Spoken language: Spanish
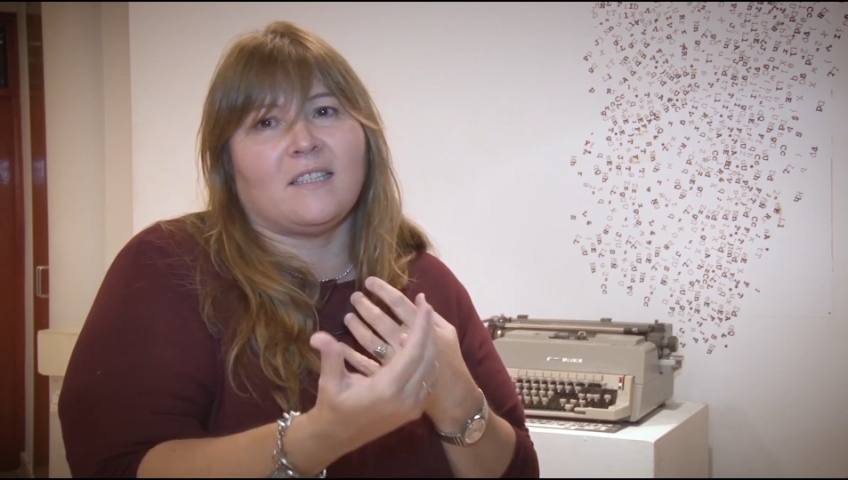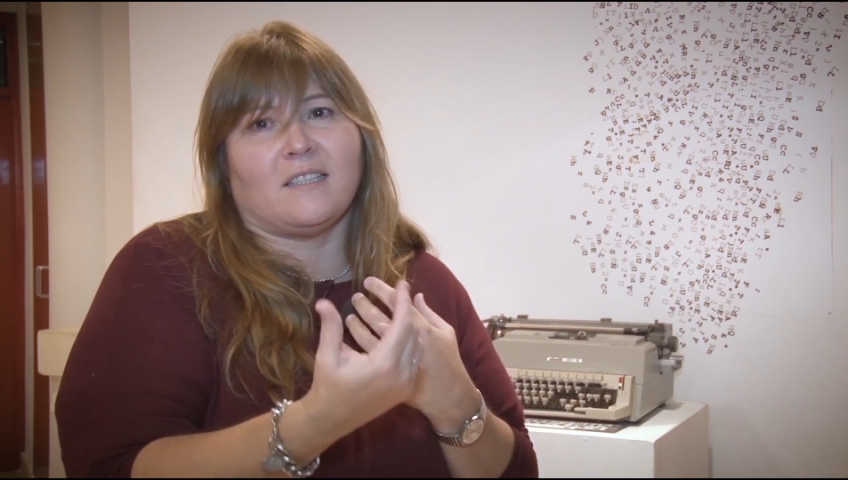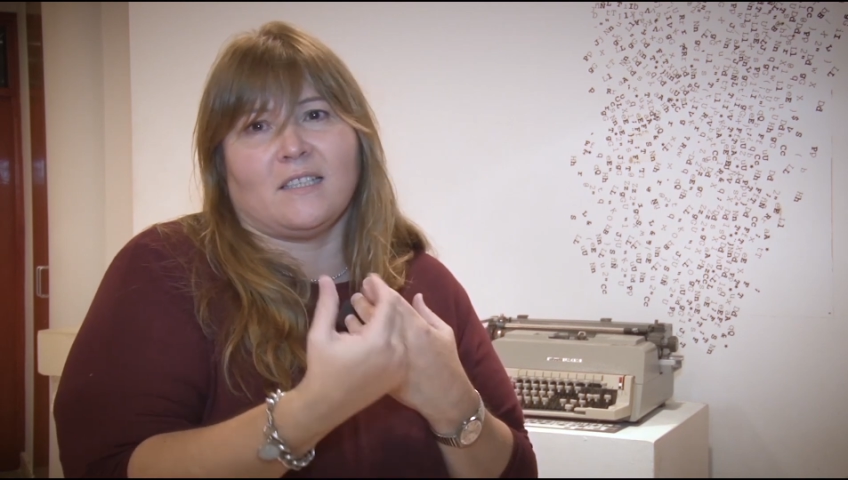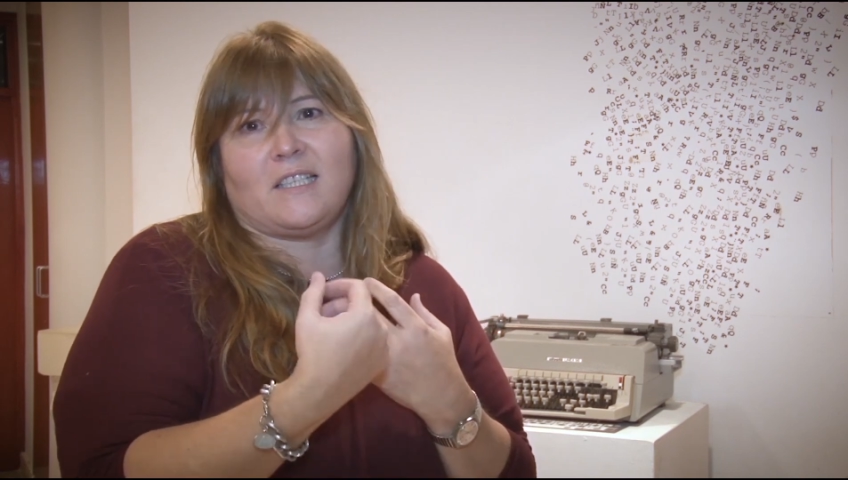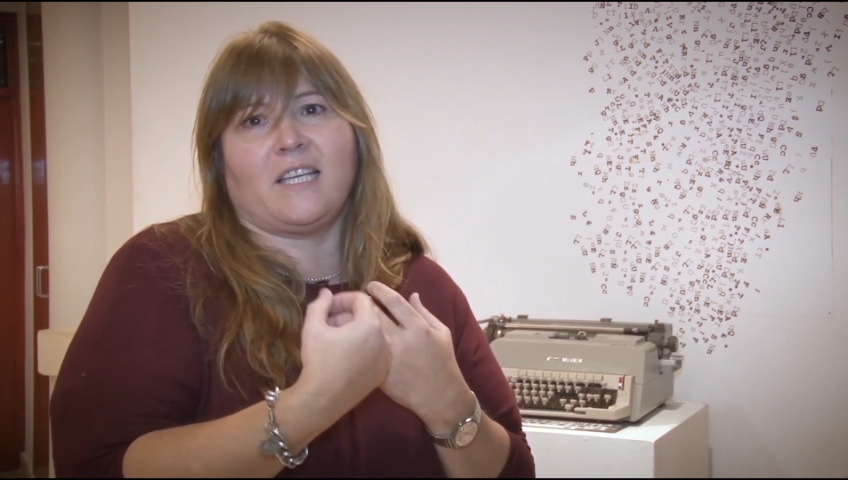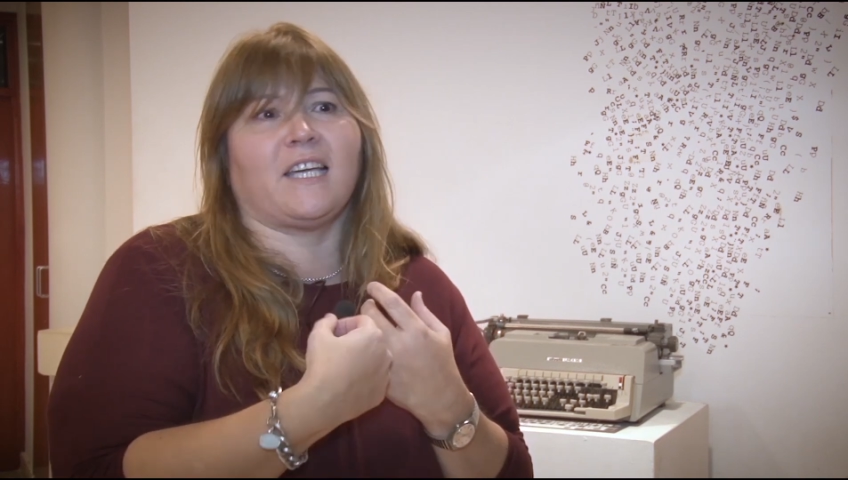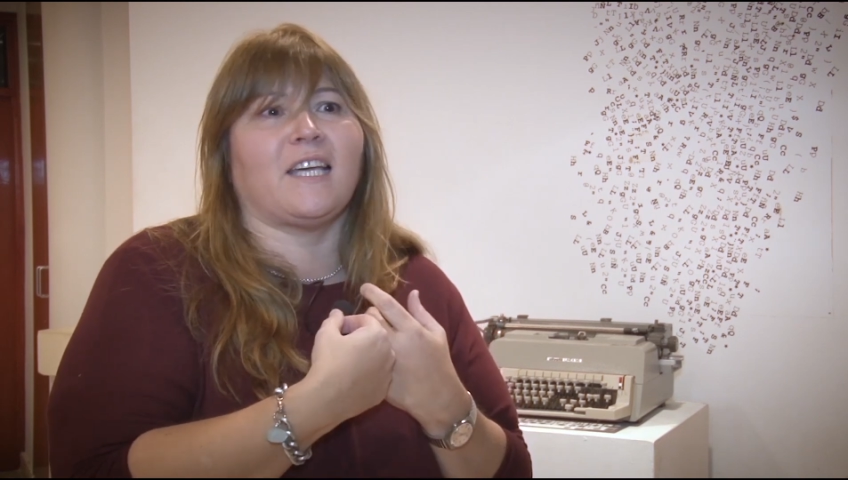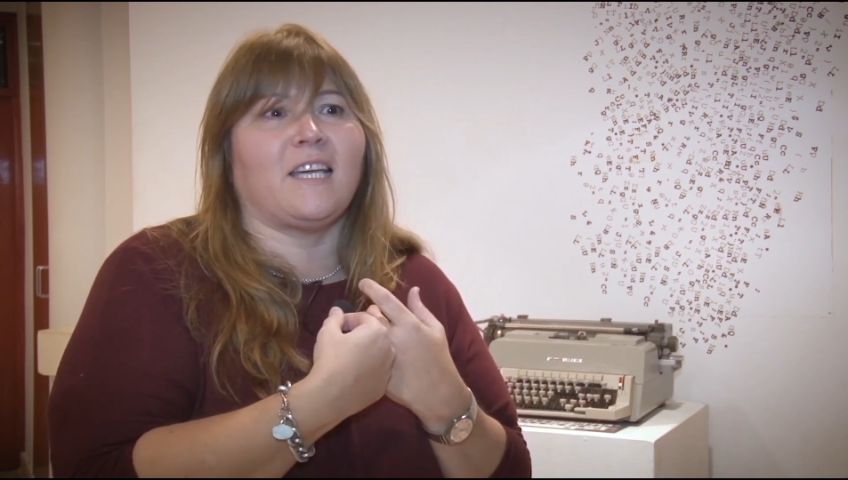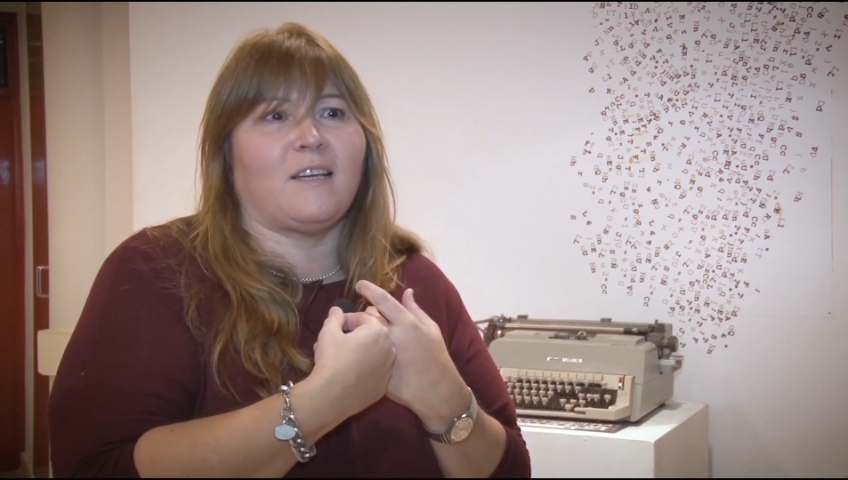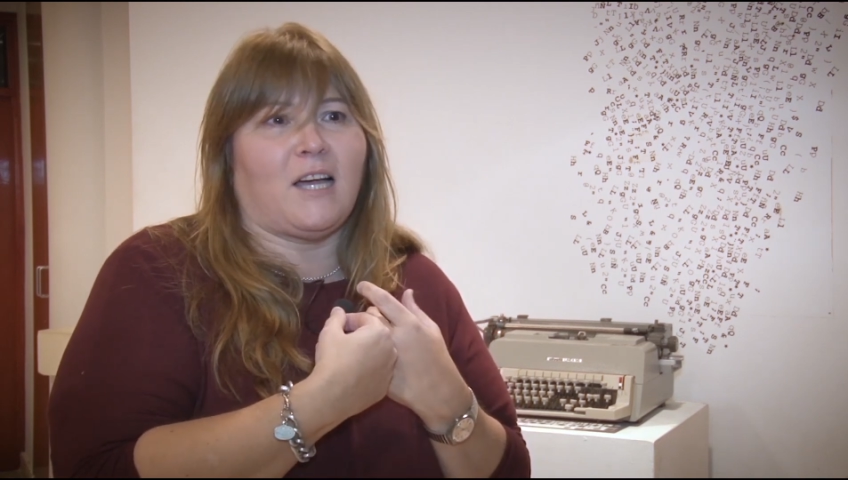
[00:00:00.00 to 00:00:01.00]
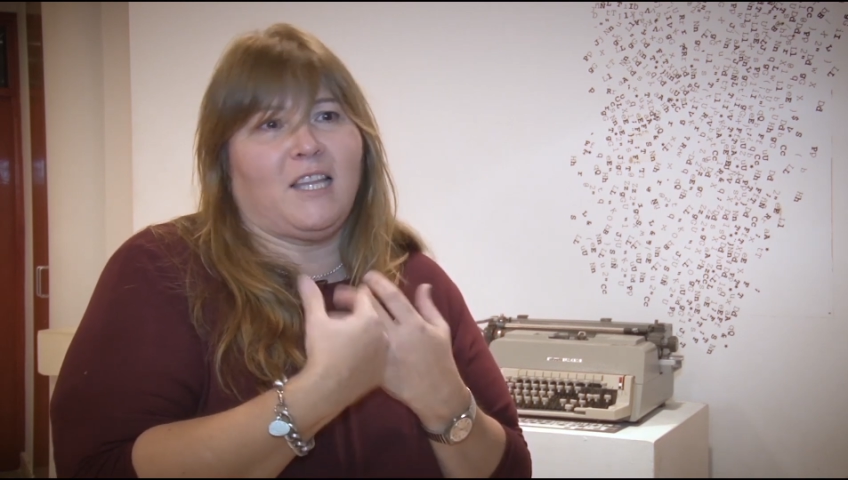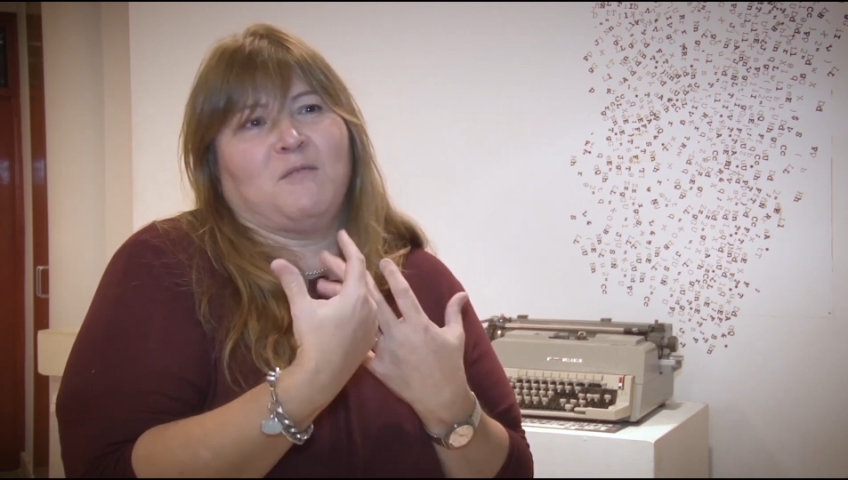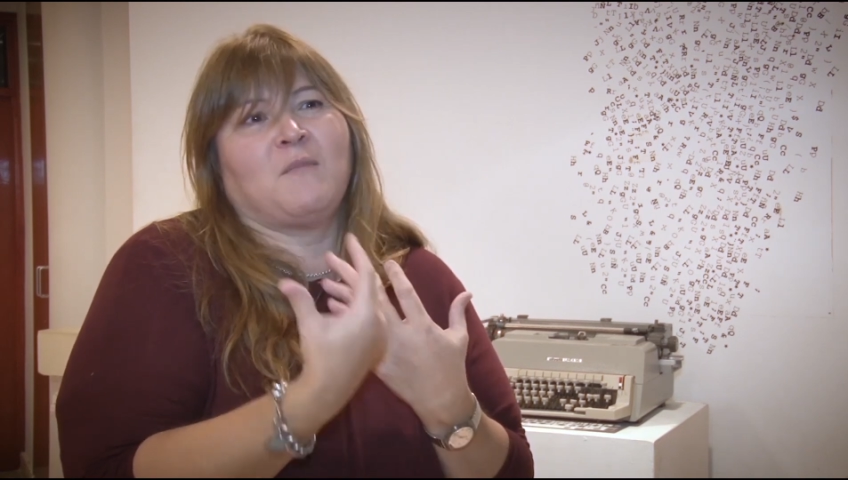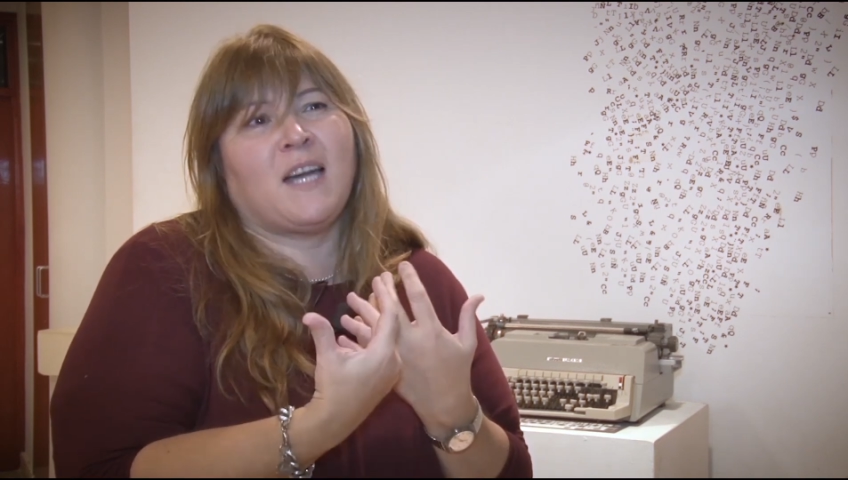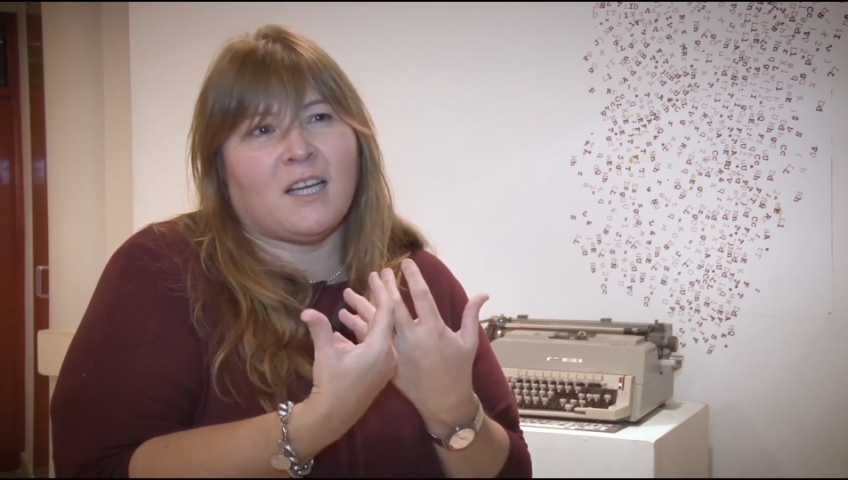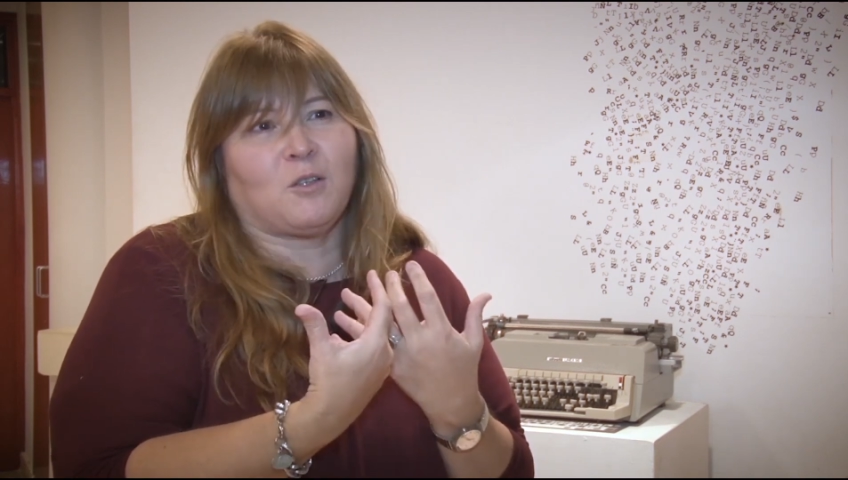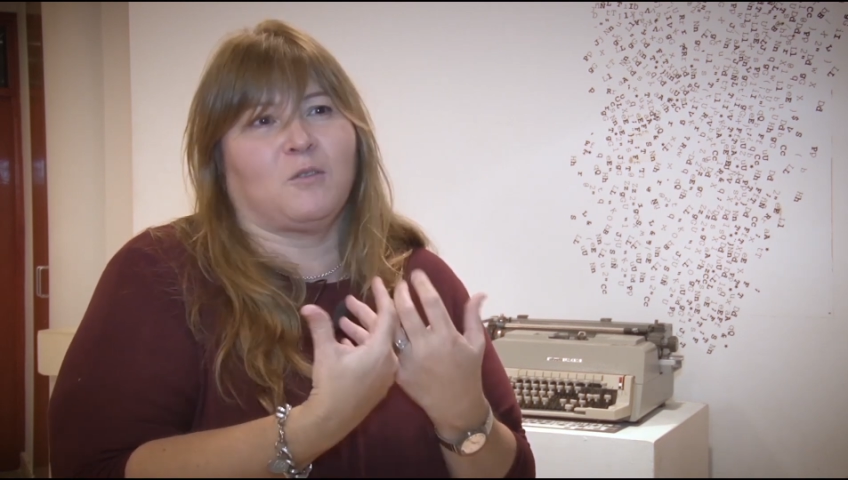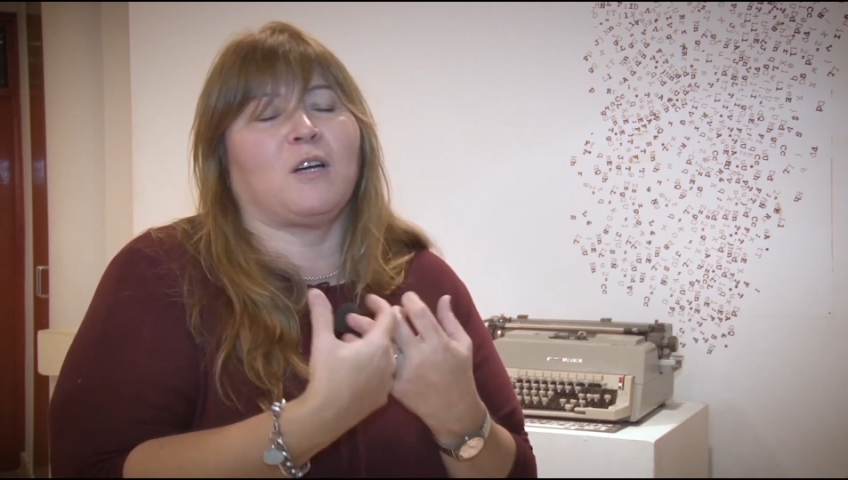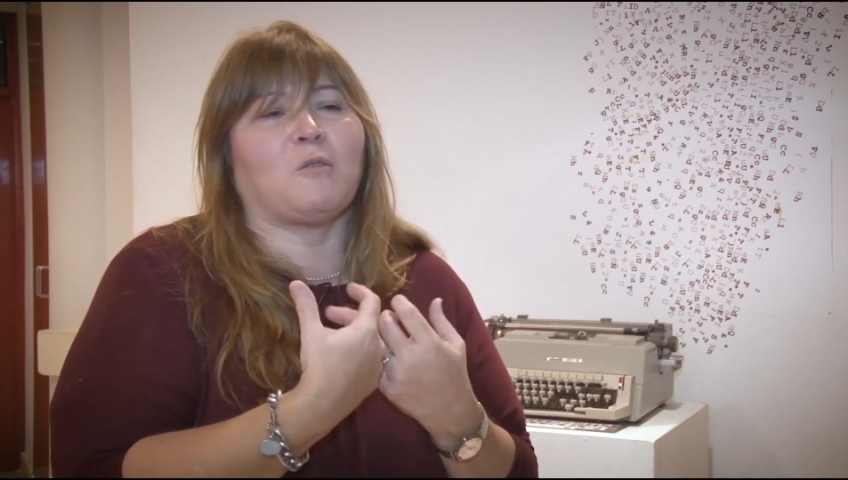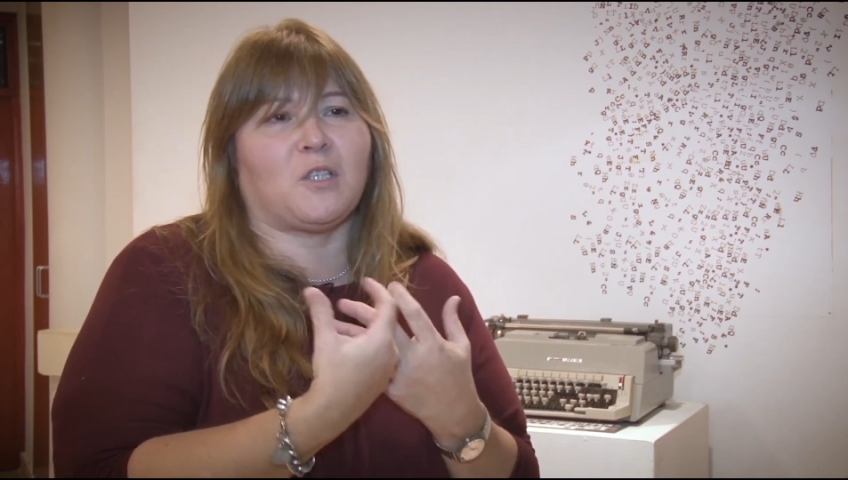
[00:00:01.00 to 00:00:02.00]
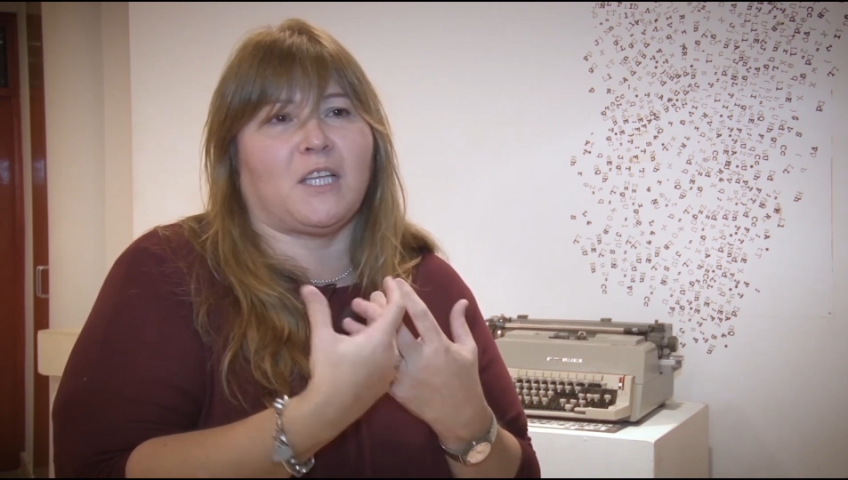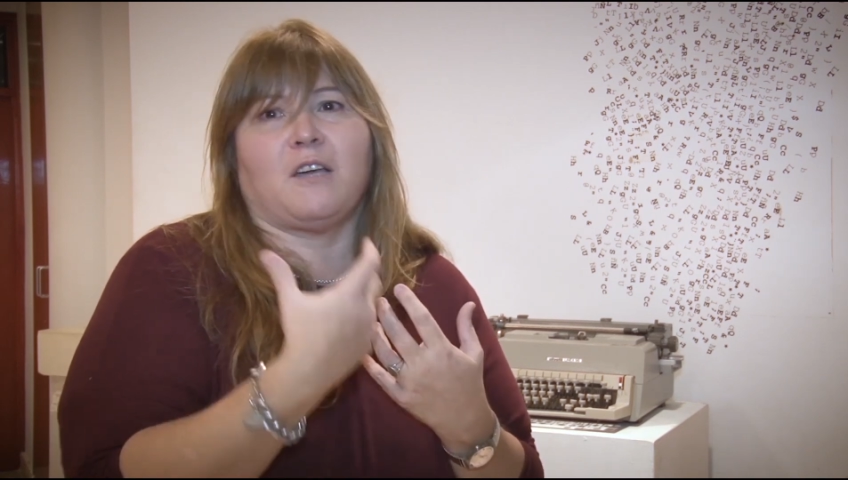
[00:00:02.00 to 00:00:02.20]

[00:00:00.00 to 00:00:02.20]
te llegue además con una cuota